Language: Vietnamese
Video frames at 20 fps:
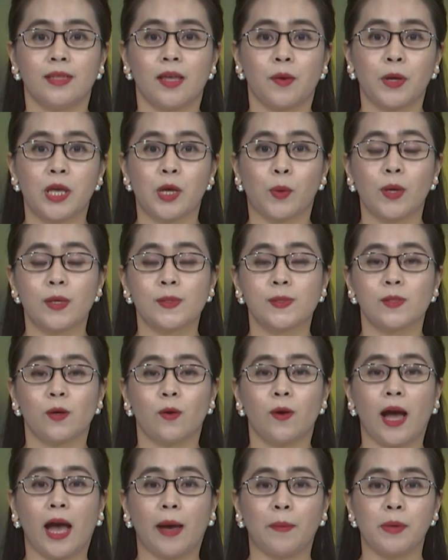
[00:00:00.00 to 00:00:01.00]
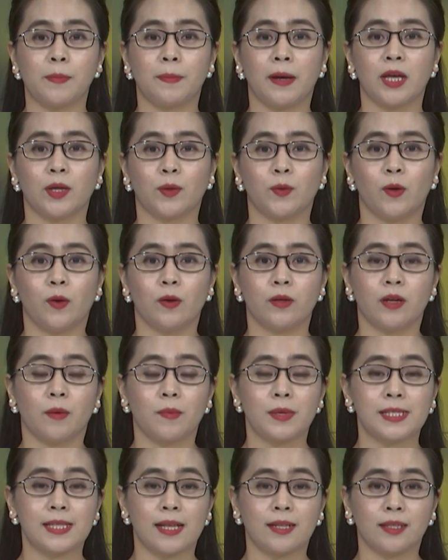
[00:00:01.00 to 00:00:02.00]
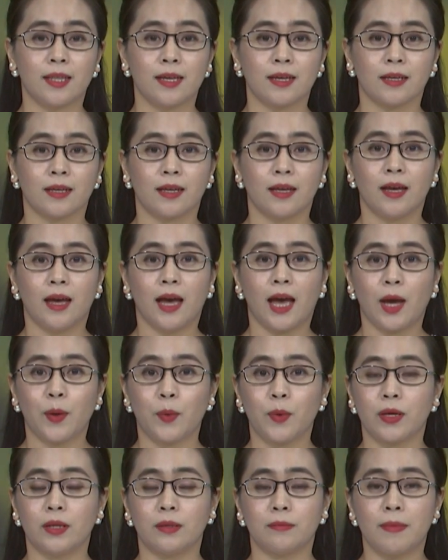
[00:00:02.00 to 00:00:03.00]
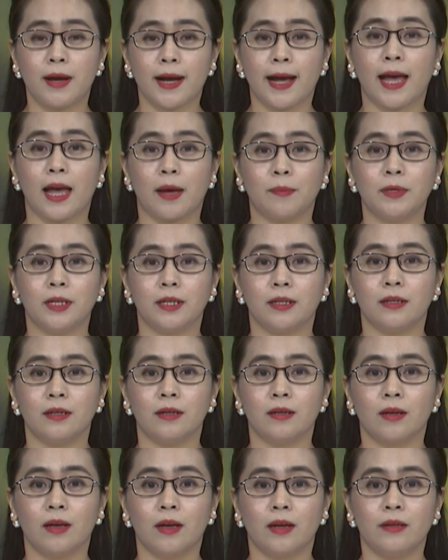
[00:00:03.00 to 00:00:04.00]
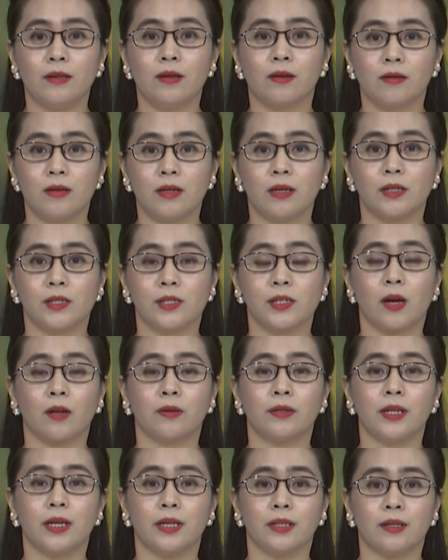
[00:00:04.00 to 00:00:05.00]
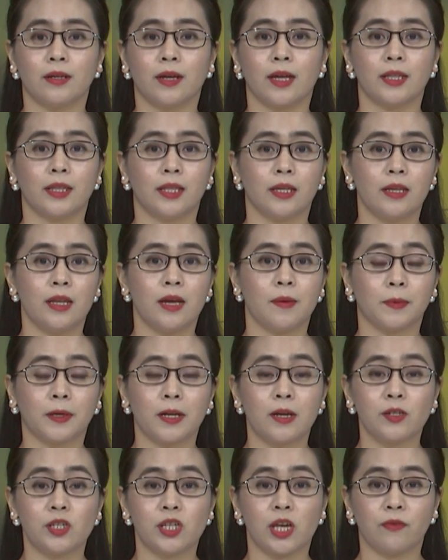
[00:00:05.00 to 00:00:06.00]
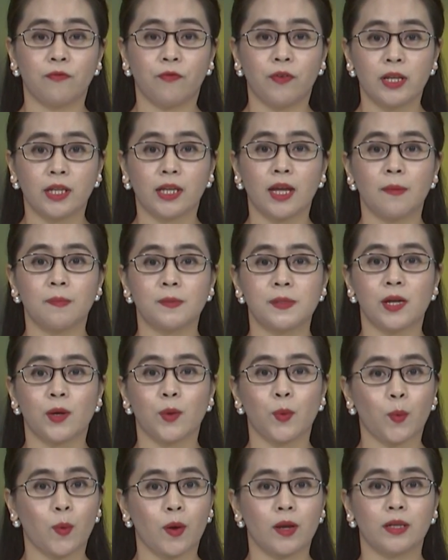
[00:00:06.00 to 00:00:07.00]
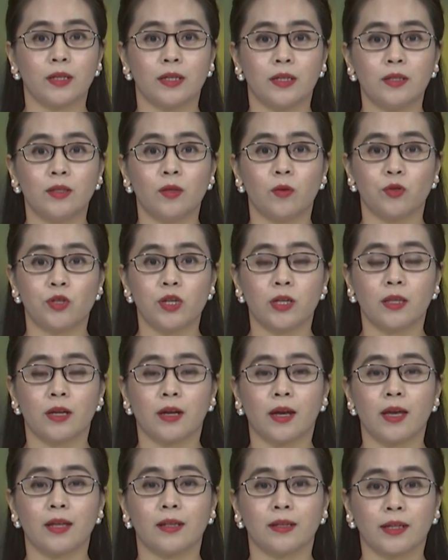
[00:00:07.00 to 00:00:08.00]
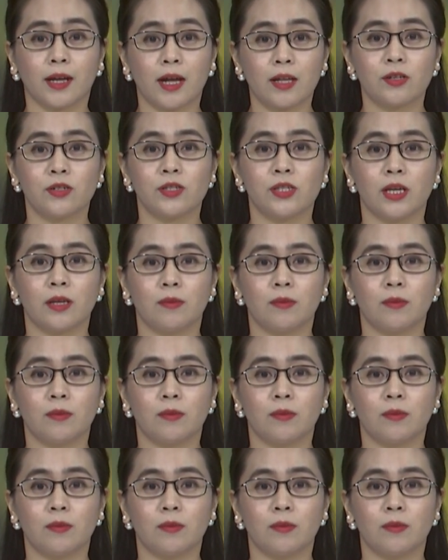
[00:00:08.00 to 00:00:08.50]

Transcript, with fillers: Theo nghị quyết số 27 của Hội đồng Nhân dân tỉnh, hai huyện Bắc Hà Mường Khương được lựa chọn để thực hiện thí điểm cơ chế phân cấp trong quản lý tổ chức thực hiện các chương